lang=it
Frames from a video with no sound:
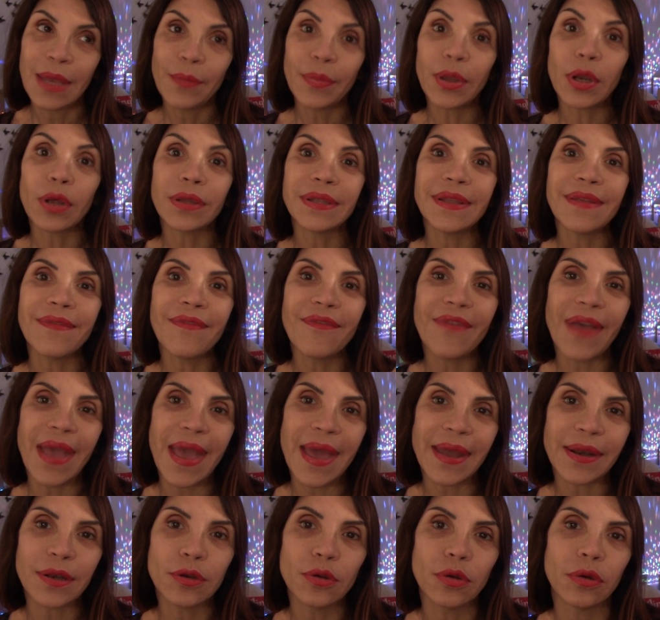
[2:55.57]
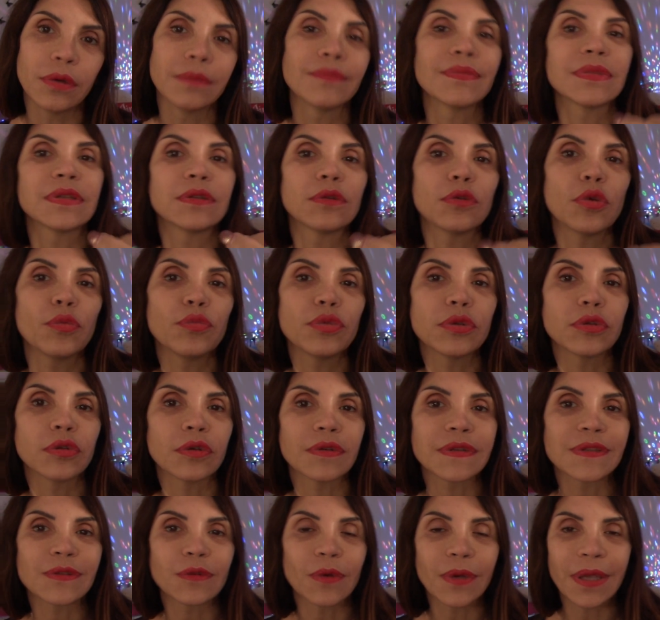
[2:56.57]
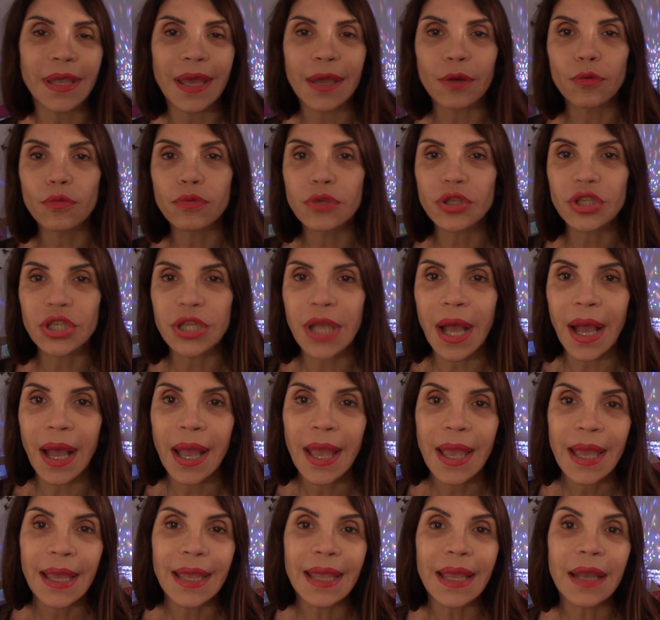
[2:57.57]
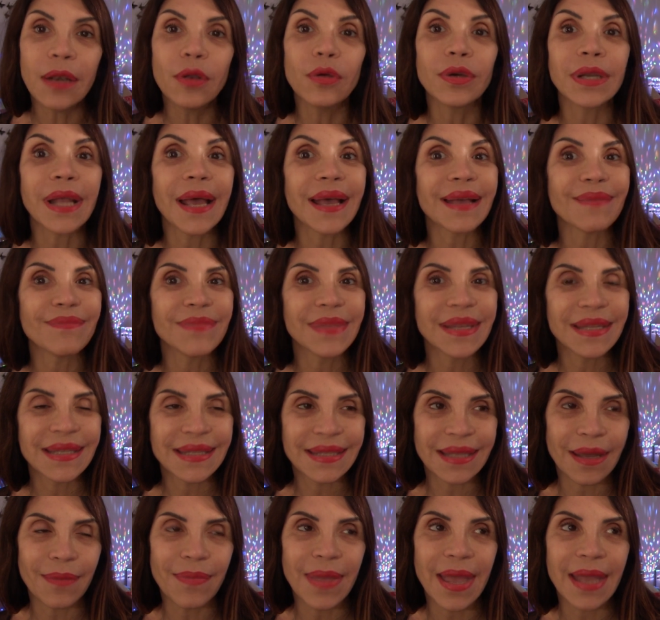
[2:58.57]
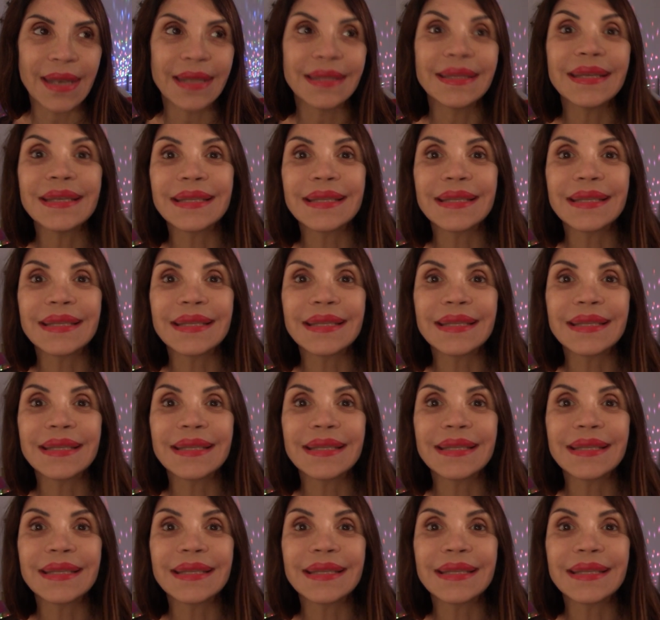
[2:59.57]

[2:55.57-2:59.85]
però d'inverno sono piuttosto chiaruccia e allora mi sta bene.